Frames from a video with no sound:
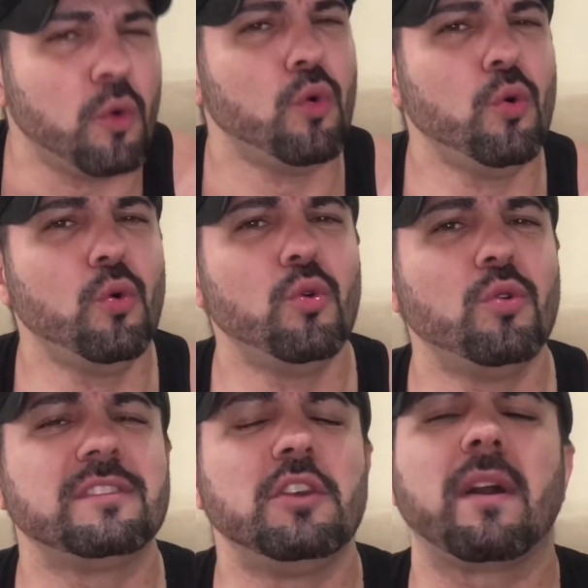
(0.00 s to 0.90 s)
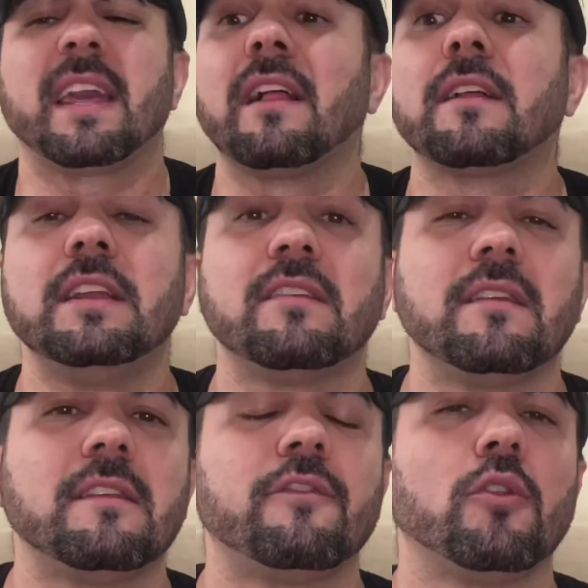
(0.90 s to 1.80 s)
Uh, deu aquela
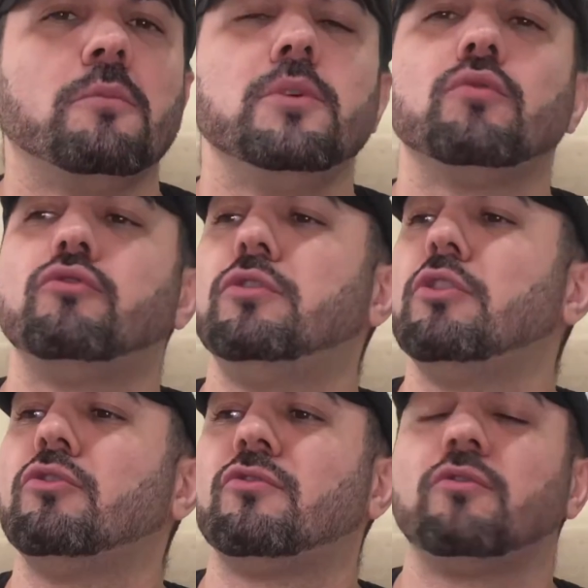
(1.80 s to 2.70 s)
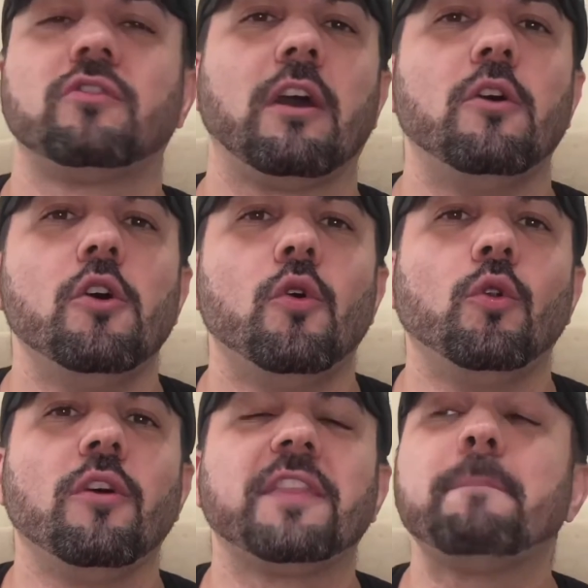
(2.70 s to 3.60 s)
crescida, falou: Meu Deus do céu.
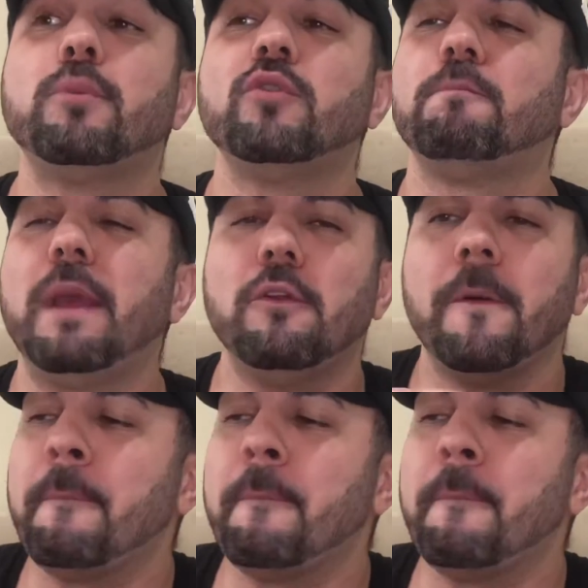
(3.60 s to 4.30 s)
Olhou até pro espelho: